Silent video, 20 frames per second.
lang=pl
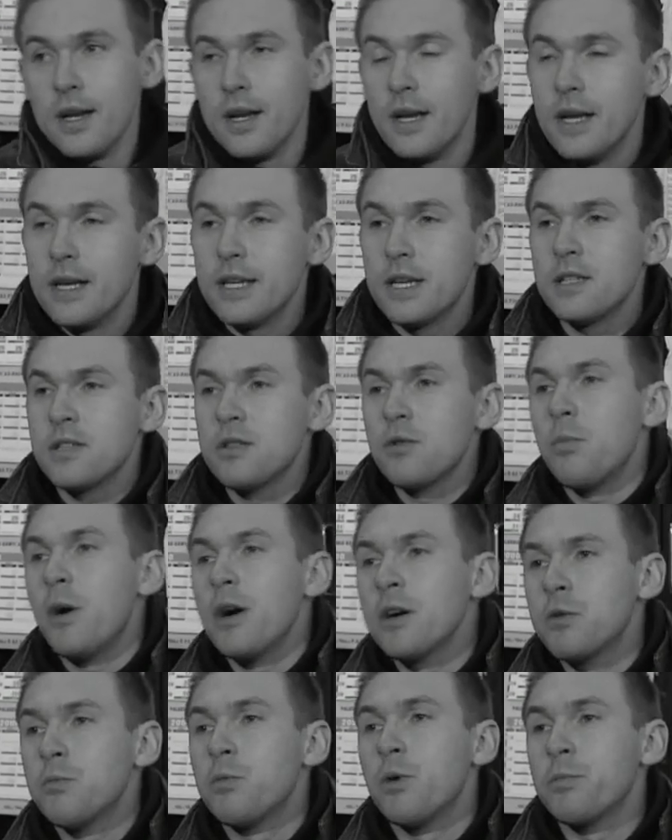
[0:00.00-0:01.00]
Jadę do
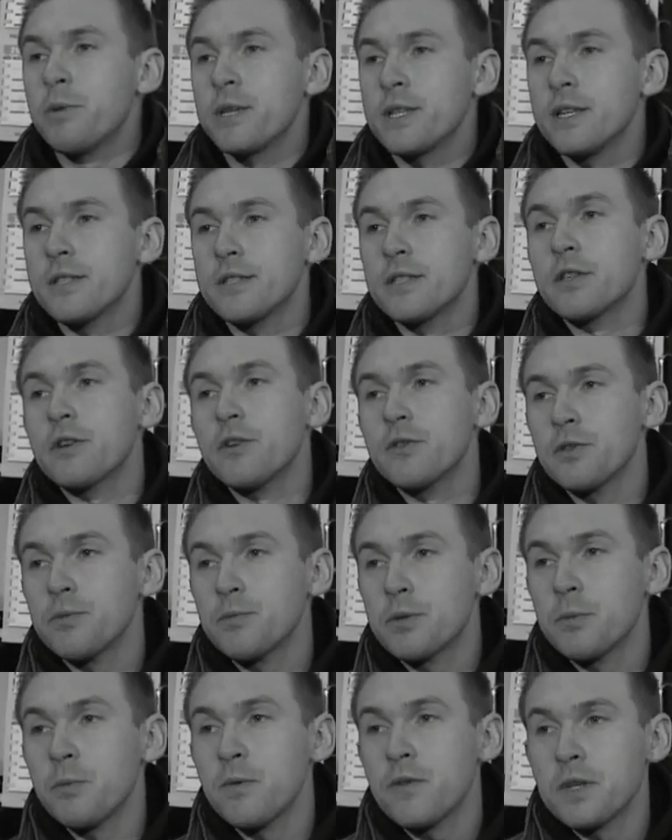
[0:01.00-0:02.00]
banku, bo o 15 kończą
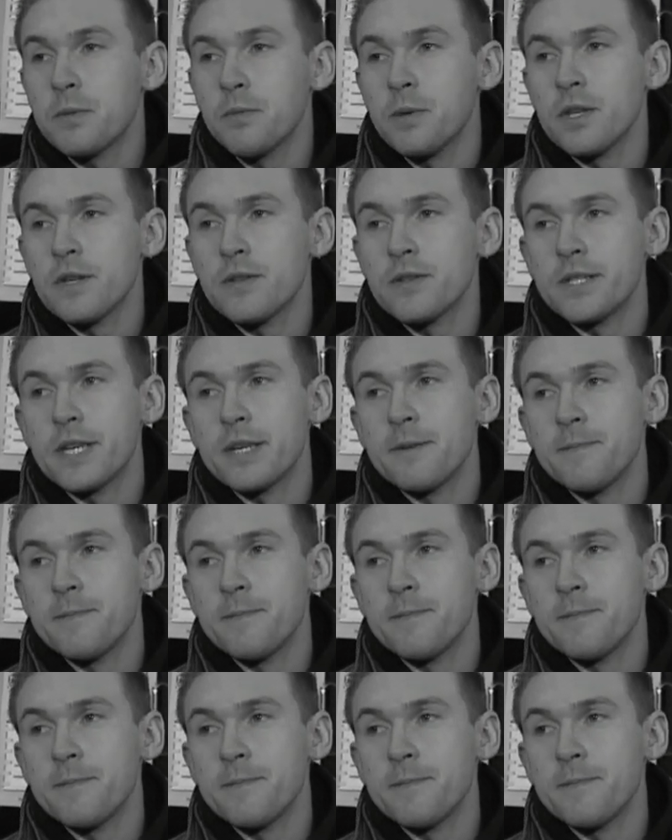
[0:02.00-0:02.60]
przyjmować pieniądze.